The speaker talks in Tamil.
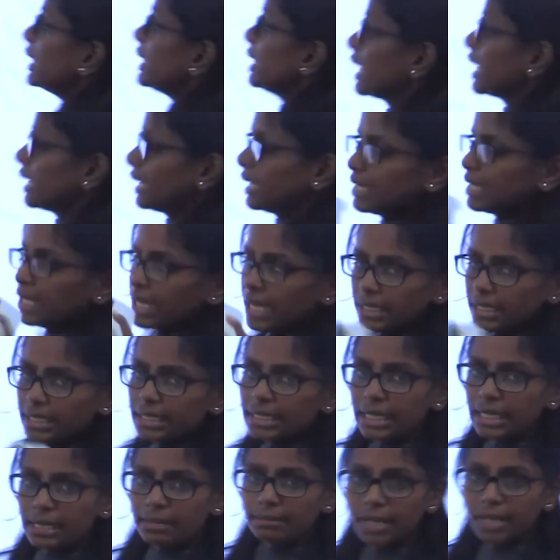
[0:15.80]
எனில்
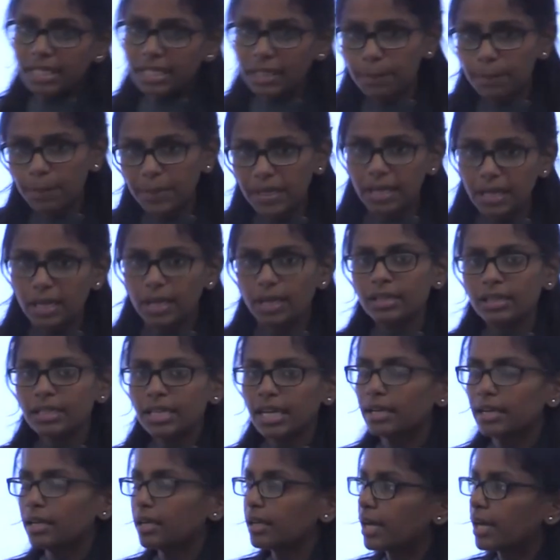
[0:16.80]
எக்ஸின் மதிப்பு என்னன்னு
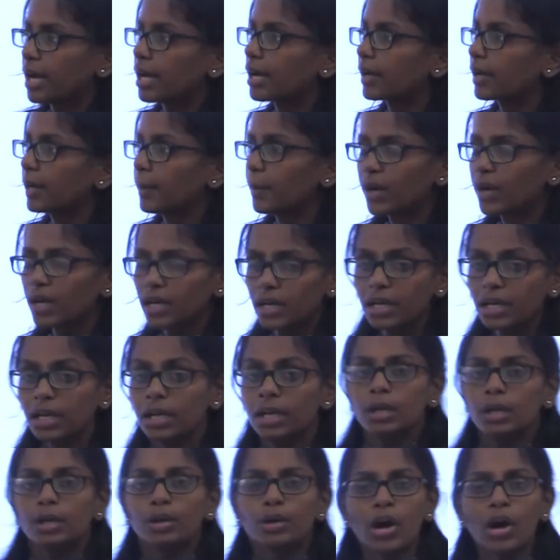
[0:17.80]
கேட்டிருக்காங்க நமக்கு
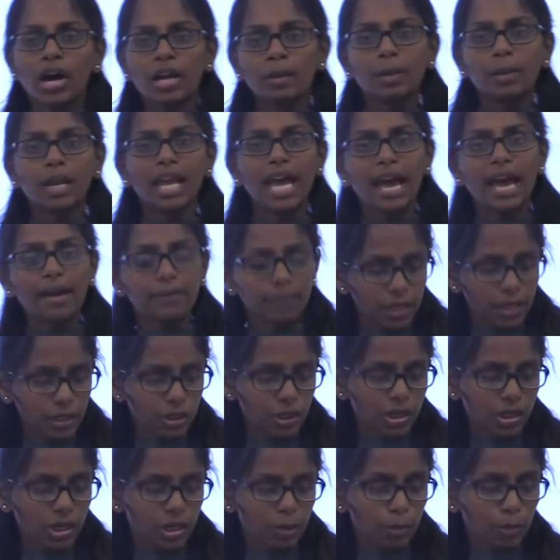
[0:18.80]
நார்மலா
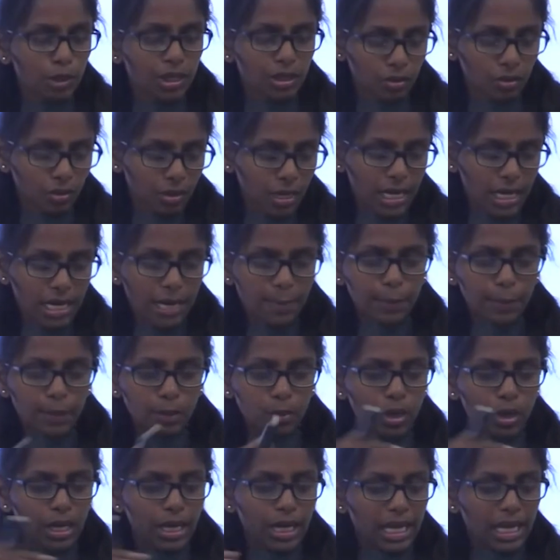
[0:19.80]
ஆவரேஜ் கண்டுபிடிக்கணும்னா என்ன
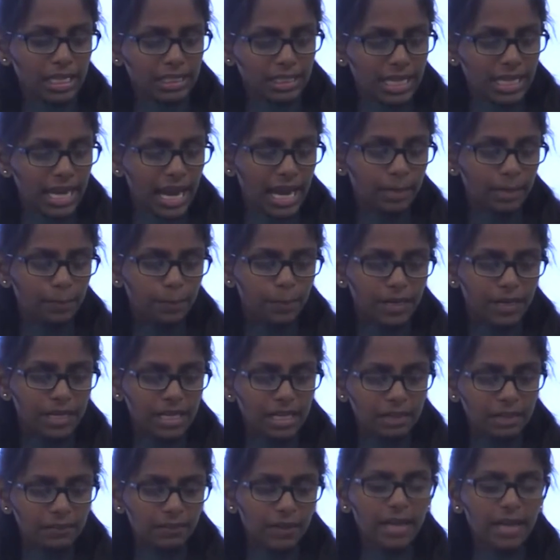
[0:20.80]
பண்ணுவோம் எல்லாத்தையும் ஆட் பண்ணி
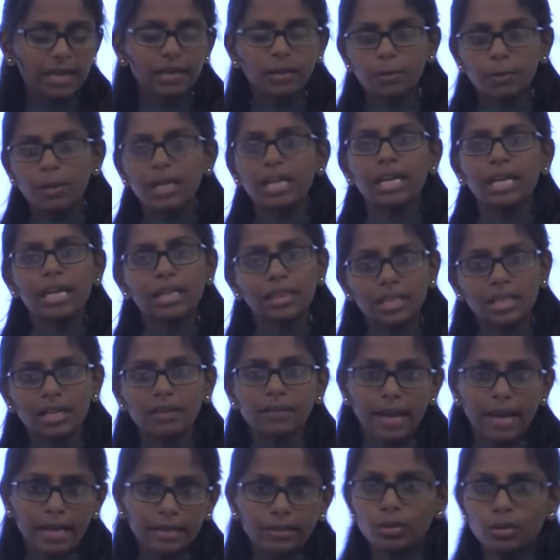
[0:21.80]
டிவைடட் பை எத்தனை
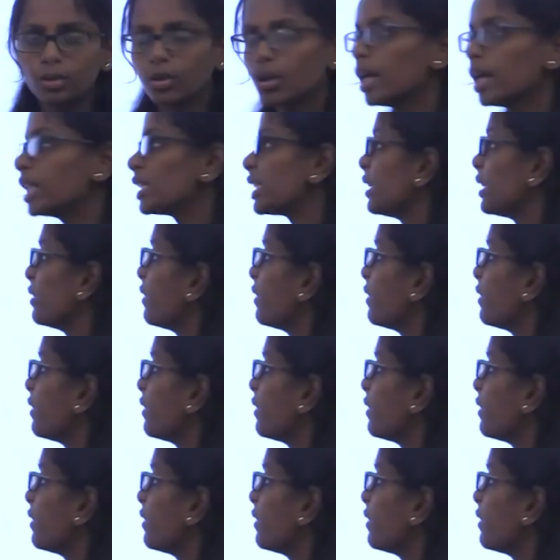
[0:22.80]
வேல்யூ இருக்கோ அத்தனை